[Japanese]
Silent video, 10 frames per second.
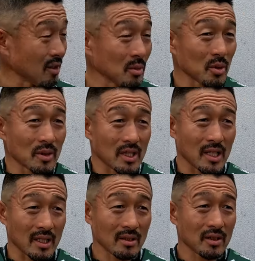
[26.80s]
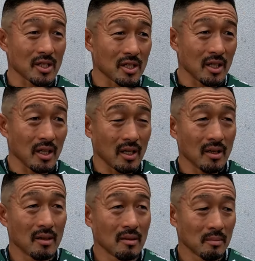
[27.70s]
風もそうだし暑いし、
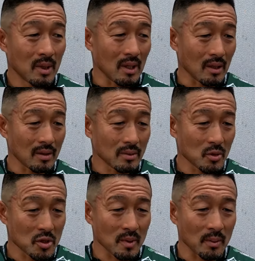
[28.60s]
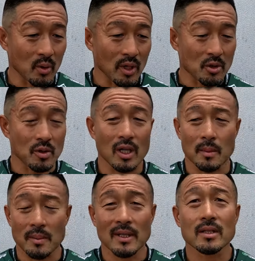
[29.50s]
うん、まあ福島も練習仲
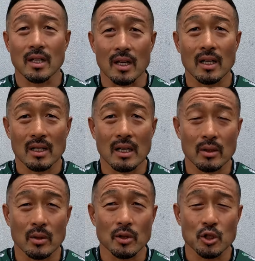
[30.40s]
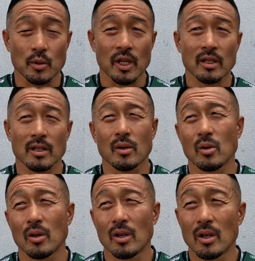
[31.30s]
間いますから、うん、あの一緒にやって
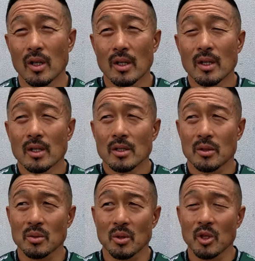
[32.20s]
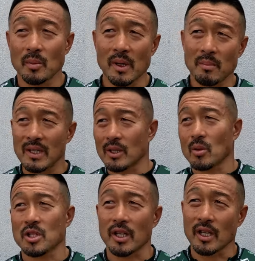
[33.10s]
こうその時のメンバーで
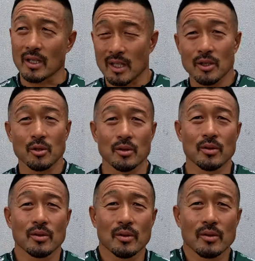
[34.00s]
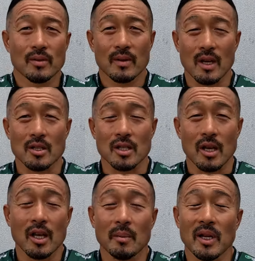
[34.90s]
どっちがいいかなっていう感じ
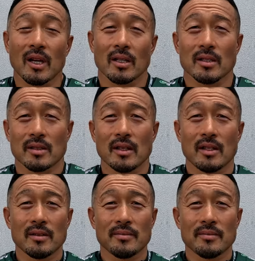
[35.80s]
で選びながらですね